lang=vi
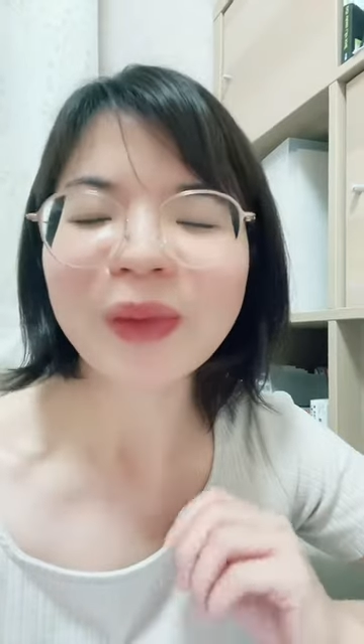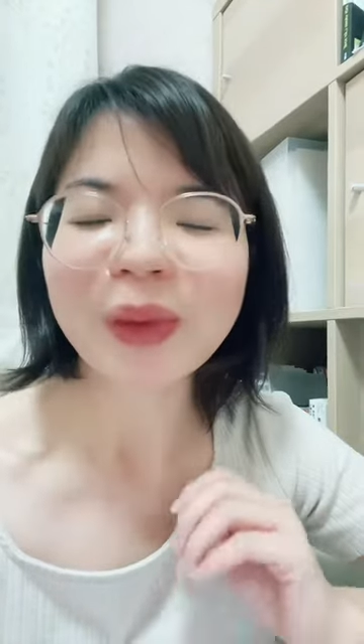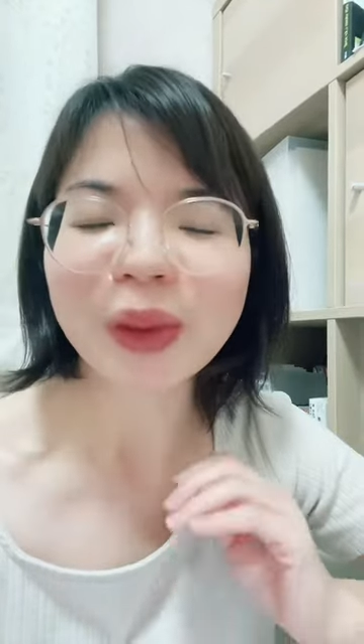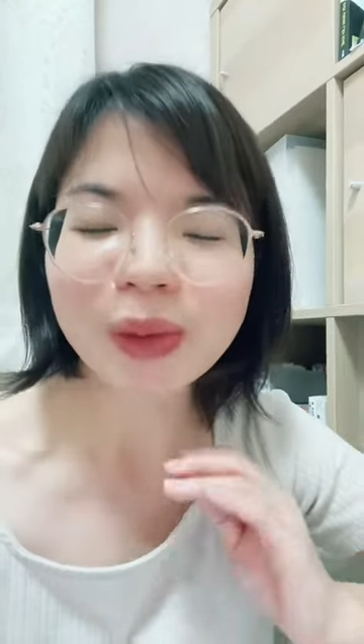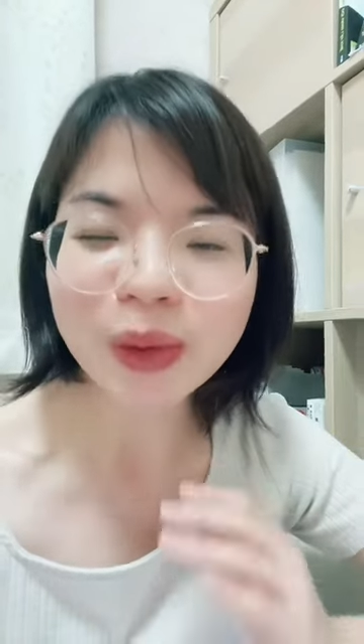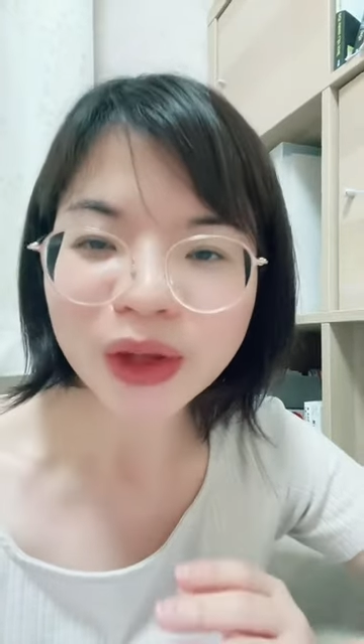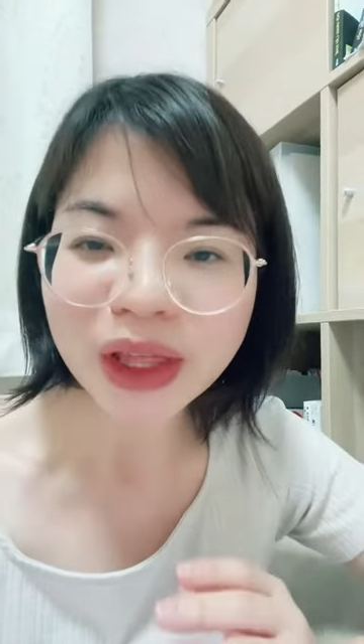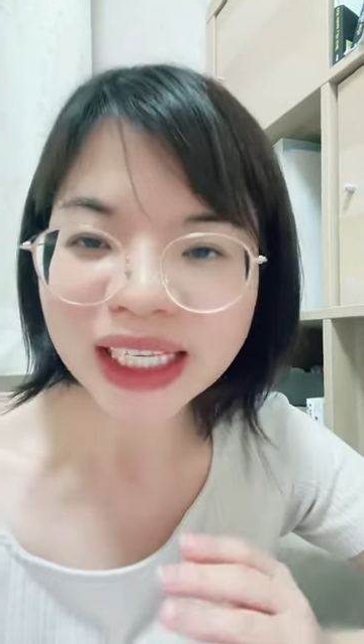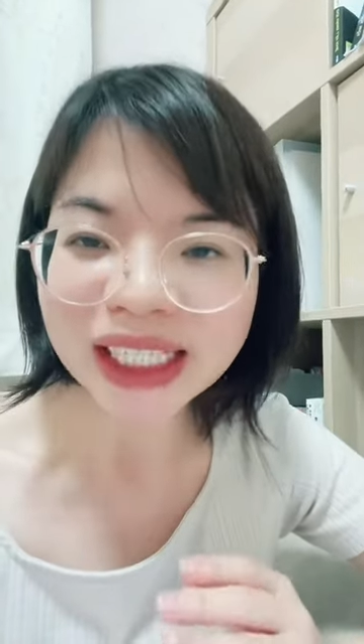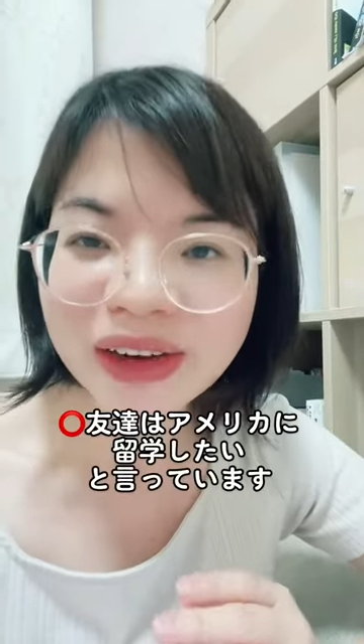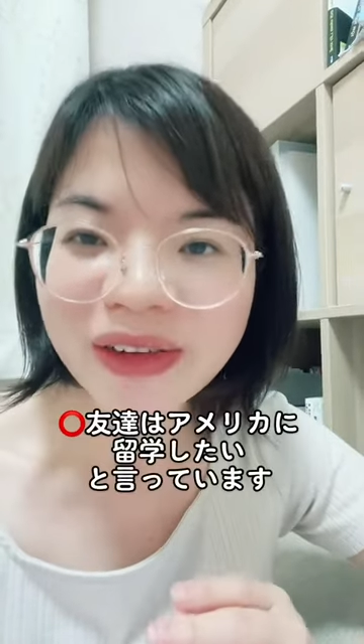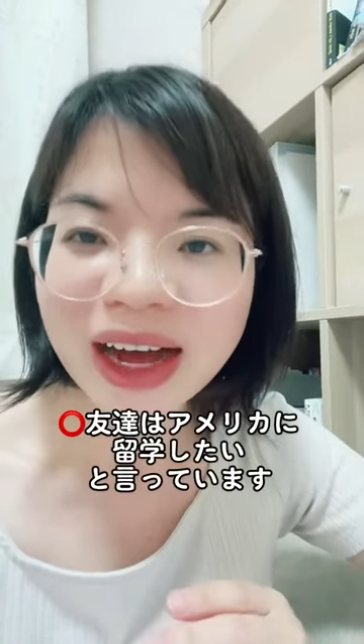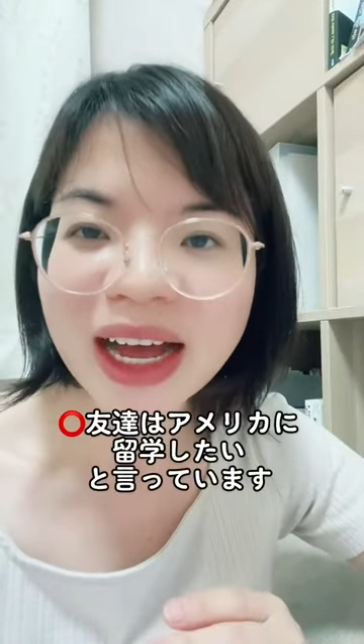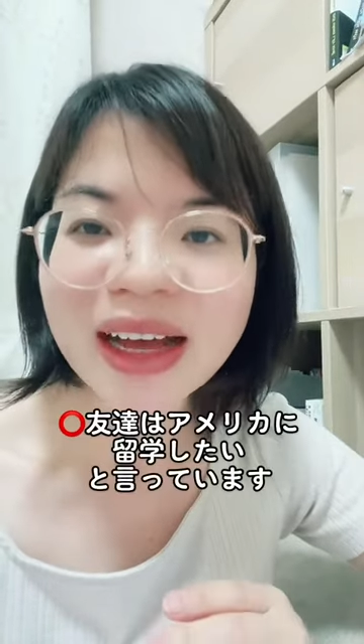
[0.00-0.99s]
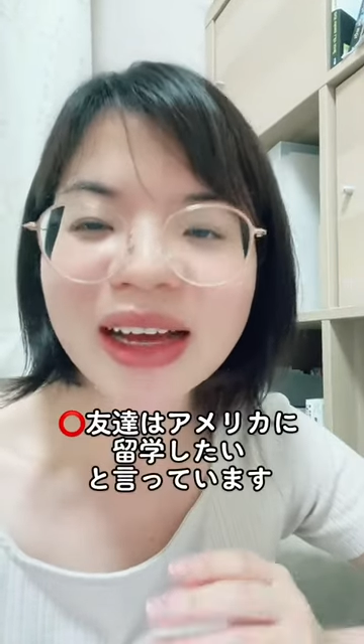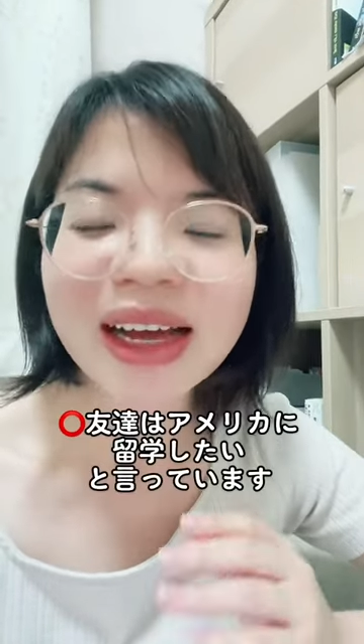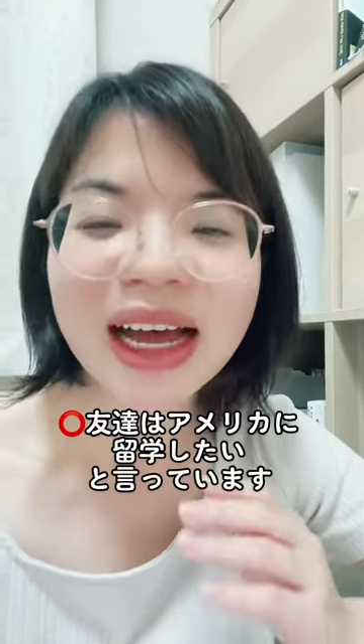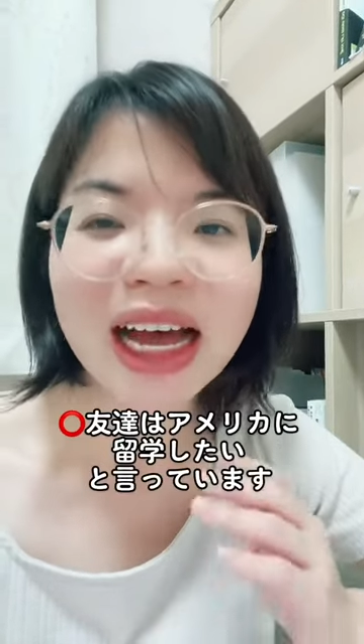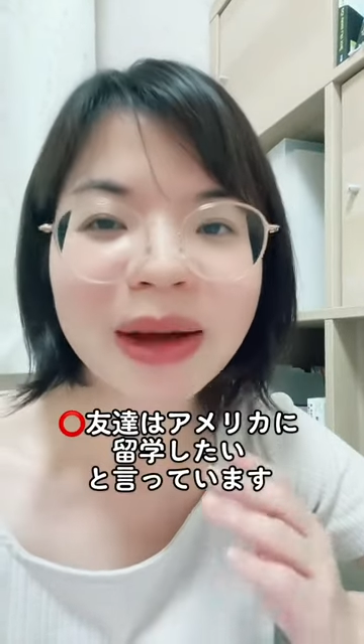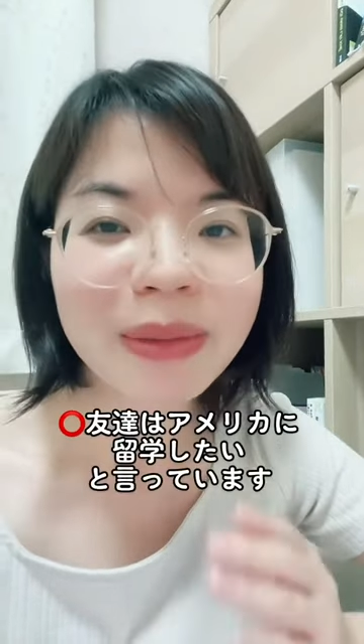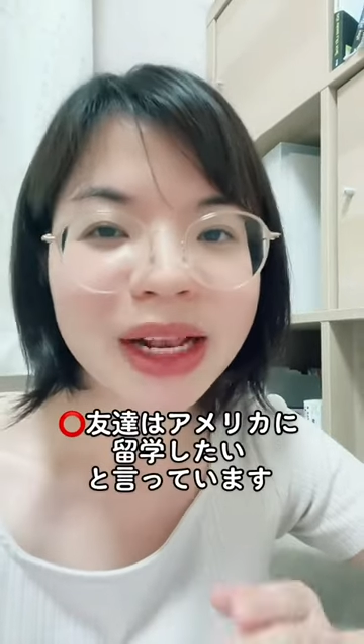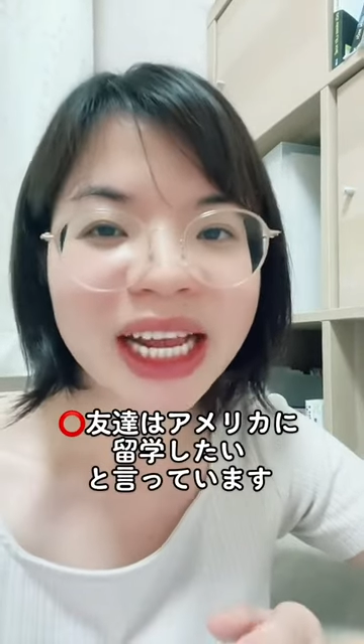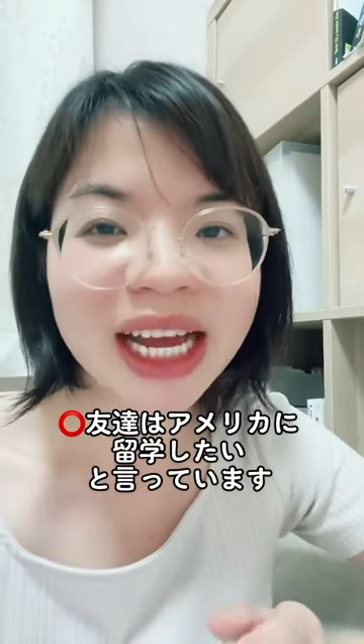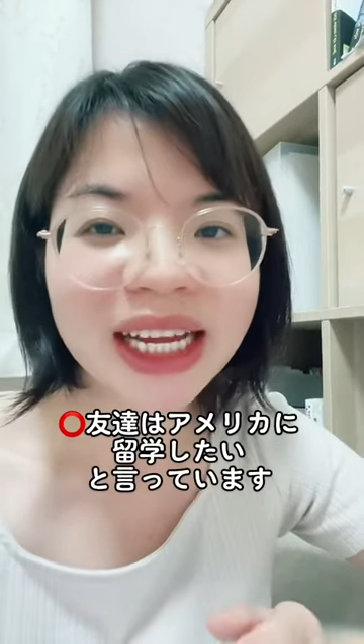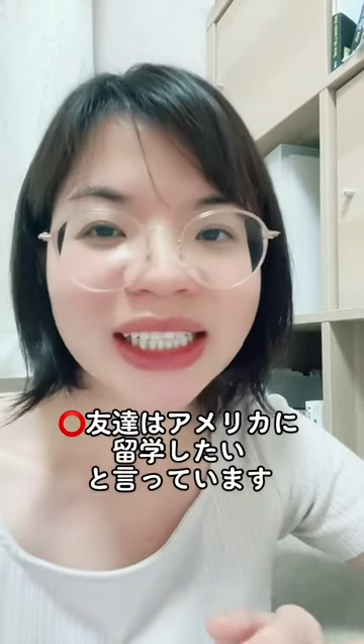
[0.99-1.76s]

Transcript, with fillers: Tomodachi wa America